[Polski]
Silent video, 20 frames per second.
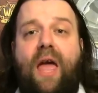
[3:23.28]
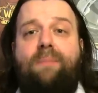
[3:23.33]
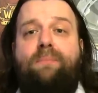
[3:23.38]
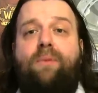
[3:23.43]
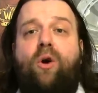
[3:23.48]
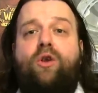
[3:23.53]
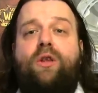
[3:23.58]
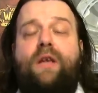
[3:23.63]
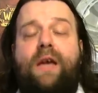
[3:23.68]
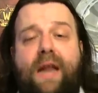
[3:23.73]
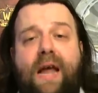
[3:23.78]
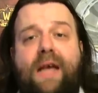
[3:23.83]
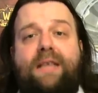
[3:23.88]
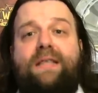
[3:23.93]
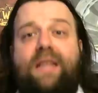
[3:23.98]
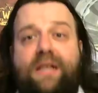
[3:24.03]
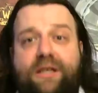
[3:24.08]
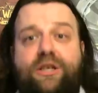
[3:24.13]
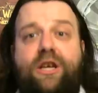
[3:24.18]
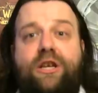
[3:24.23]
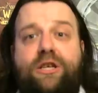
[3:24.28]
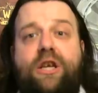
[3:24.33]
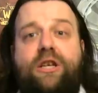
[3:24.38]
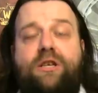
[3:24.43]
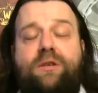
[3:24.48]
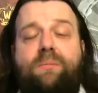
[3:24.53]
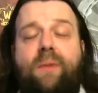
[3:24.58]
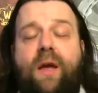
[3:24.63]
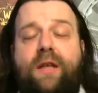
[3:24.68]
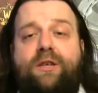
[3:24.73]
bo oni raz na 10
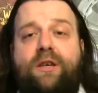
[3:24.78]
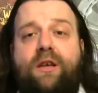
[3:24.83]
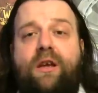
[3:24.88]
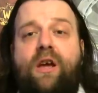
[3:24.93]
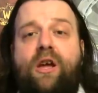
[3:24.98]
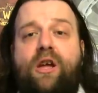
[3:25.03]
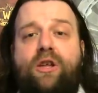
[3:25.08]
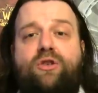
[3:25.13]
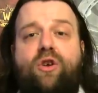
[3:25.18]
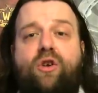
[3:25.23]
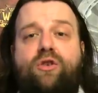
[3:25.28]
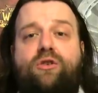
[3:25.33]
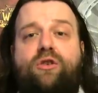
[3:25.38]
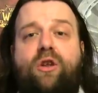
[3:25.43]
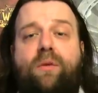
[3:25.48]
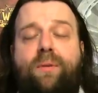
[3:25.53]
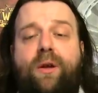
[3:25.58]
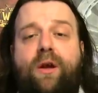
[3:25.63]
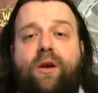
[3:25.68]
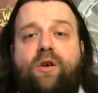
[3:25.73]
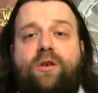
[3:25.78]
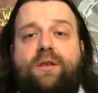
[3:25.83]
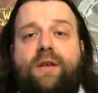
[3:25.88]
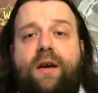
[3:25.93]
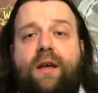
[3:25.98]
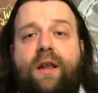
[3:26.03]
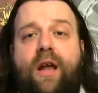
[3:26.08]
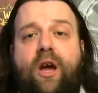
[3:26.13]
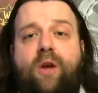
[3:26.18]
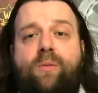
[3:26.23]
meczy coś dobrego
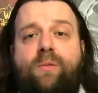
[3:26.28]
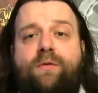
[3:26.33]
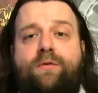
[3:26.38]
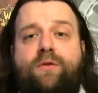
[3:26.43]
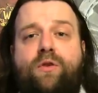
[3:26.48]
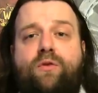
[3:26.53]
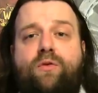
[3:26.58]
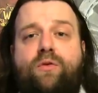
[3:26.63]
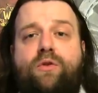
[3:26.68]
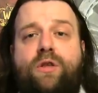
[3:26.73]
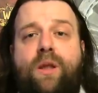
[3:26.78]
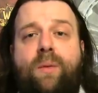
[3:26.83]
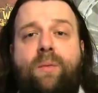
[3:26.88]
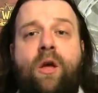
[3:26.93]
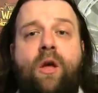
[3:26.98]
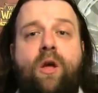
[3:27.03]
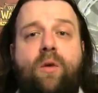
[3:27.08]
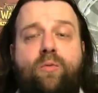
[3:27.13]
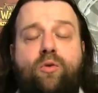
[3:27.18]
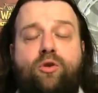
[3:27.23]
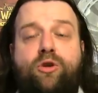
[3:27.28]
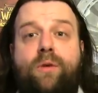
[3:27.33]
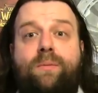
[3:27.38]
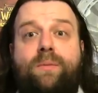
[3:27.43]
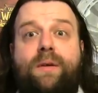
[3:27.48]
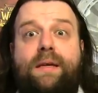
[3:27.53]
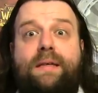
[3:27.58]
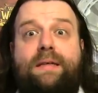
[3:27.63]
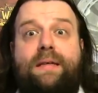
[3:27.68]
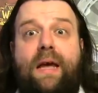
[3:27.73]
zagrają i w związku z tym muszą
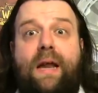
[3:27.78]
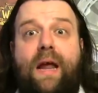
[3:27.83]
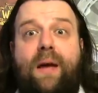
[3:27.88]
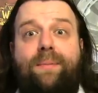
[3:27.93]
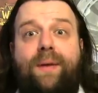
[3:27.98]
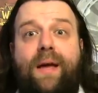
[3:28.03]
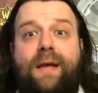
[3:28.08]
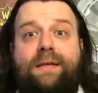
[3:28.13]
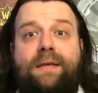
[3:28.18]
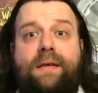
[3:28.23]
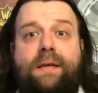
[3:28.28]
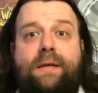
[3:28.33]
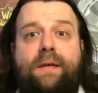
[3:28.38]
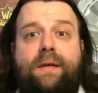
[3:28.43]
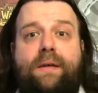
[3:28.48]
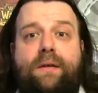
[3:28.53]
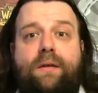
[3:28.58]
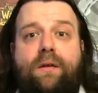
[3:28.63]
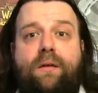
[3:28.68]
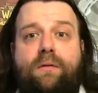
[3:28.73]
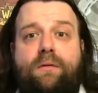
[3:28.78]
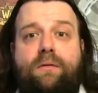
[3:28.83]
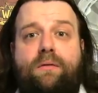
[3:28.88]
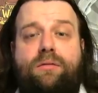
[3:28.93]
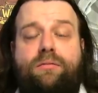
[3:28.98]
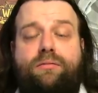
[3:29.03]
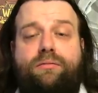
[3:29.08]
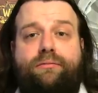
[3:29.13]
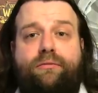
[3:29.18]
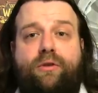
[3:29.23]
zarabiać, no,
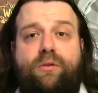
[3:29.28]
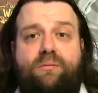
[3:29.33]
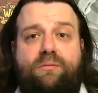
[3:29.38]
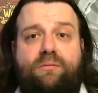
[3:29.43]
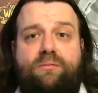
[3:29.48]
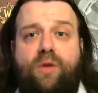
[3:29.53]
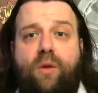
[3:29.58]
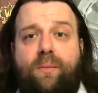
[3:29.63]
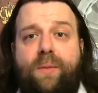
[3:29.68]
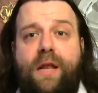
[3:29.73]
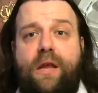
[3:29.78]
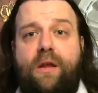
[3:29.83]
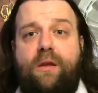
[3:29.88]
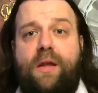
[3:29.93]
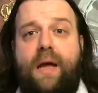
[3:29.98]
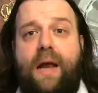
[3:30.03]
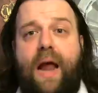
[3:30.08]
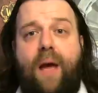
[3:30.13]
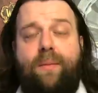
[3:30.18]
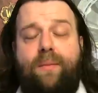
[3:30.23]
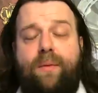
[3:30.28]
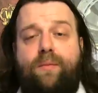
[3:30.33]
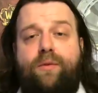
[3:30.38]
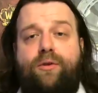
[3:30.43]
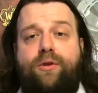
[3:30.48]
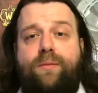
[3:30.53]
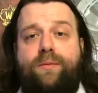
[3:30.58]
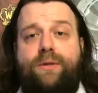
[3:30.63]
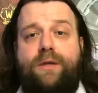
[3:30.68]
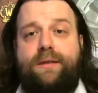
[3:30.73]
no, no milionerami
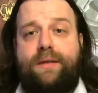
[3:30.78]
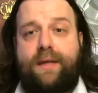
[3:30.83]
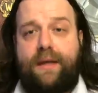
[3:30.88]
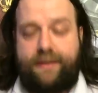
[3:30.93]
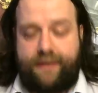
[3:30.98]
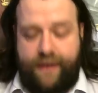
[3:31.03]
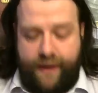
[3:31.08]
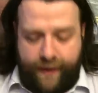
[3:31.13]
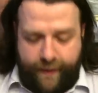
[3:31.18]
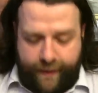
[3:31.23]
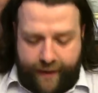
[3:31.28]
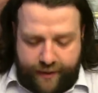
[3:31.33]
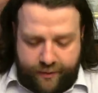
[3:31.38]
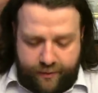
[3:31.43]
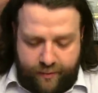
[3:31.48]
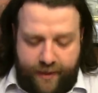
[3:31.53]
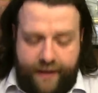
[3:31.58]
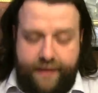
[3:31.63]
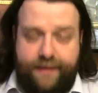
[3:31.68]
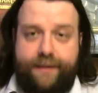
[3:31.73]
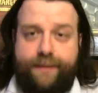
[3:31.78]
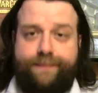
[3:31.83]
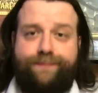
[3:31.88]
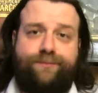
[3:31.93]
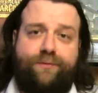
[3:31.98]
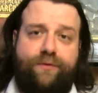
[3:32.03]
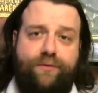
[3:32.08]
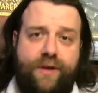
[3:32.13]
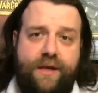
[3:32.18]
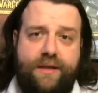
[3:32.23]
muszą się stać. Ale słuchajcie,
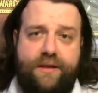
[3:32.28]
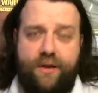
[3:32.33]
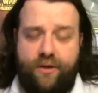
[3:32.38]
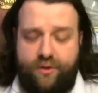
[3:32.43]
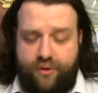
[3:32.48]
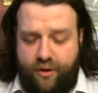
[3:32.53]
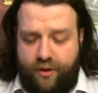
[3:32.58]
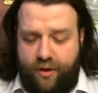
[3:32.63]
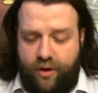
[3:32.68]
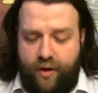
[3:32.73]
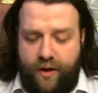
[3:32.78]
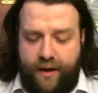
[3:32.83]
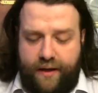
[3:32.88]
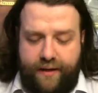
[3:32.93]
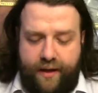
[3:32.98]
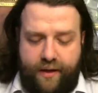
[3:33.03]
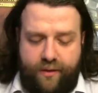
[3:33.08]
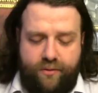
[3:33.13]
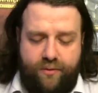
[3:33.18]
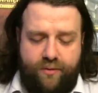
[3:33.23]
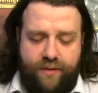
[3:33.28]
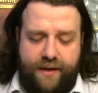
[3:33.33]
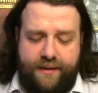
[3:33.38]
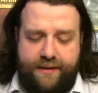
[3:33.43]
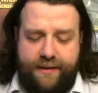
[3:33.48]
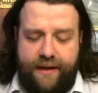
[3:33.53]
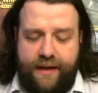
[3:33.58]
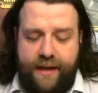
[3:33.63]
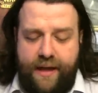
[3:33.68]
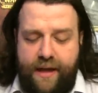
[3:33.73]
wracając do tego Kataru,
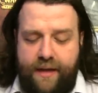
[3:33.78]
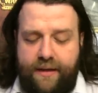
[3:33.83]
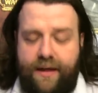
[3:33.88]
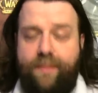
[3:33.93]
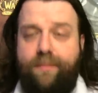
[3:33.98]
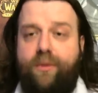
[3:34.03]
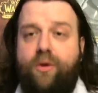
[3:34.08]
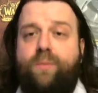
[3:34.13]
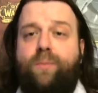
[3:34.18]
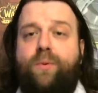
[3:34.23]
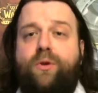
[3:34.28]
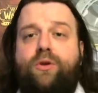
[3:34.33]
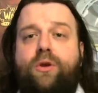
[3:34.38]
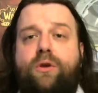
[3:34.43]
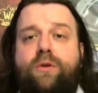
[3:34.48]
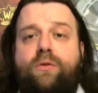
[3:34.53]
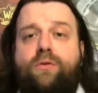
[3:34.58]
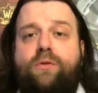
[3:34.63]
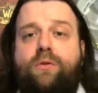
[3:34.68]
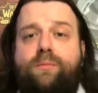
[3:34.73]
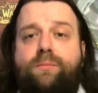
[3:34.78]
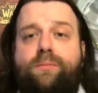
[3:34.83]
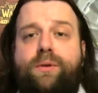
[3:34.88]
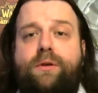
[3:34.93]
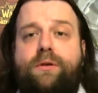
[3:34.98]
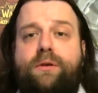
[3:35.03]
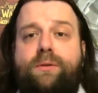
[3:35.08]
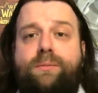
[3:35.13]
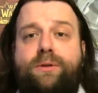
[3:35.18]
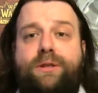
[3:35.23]
słuchajcie, tam od początku by,
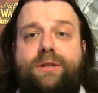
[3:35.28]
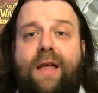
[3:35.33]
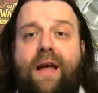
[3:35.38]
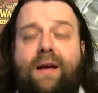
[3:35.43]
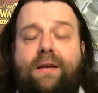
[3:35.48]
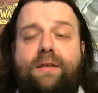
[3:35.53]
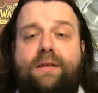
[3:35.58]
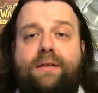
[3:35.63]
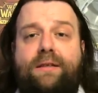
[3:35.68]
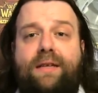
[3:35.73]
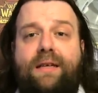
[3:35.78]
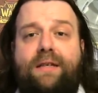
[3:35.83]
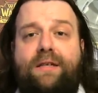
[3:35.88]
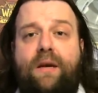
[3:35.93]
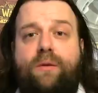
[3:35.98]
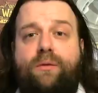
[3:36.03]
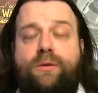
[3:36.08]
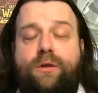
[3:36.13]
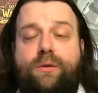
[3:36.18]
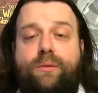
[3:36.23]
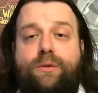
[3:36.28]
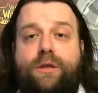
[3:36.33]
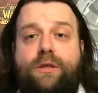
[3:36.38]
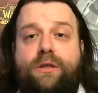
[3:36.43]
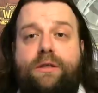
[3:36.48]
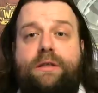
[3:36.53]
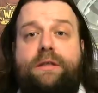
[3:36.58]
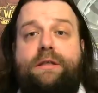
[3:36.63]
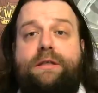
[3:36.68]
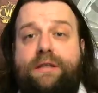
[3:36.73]
zda, y, zdarzały się
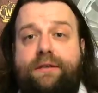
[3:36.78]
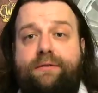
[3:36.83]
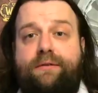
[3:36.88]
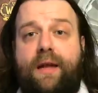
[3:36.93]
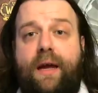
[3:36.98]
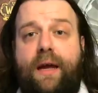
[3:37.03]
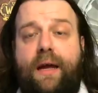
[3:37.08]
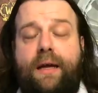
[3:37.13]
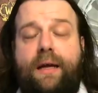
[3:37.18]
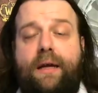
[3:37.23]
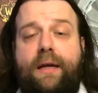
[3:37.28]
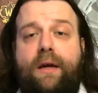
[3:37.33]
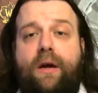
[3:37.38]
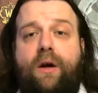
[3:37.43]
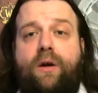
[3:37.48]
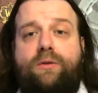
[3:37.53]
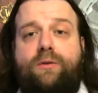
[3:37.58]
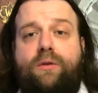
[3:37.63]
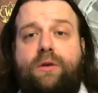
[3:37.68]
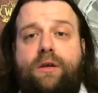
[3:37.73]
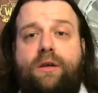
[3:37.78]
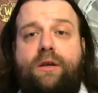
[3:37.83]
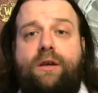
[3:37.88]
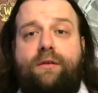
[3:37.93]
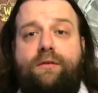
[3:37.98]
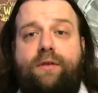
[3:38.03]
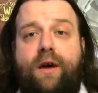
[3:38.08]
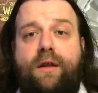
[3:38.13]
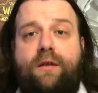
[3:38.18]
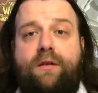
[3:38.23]
rzeczy dziwne, o których
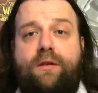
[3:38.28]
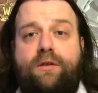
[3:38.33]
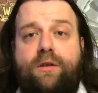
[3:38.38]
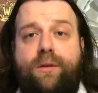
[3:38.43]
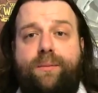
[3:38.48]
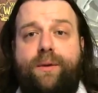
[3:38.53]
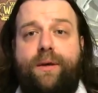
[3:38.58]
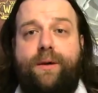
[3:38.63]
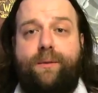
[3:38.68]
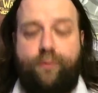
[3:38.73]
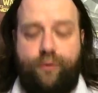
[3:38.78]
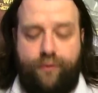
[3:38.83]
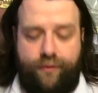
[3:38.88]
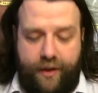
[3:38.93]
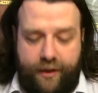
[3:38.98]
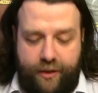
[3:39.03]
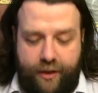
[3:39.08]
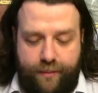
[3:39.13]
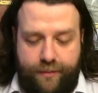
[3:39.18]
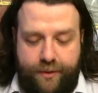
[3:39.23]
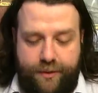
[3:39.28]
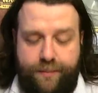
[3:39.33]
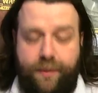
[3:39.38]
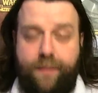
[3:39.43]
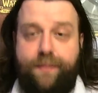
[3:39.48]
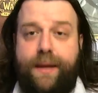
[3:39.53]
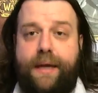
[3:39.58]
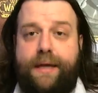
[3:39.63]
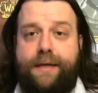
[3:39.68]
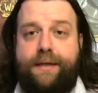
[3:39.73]
warto sobie uświadomić. Po
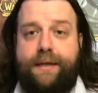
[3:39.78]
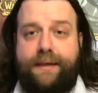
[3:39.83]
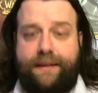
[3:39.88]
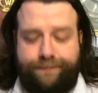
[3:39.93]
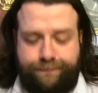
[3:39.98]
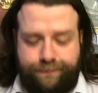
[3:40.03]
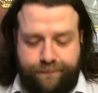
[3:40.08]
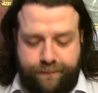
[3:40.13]
pierwsze,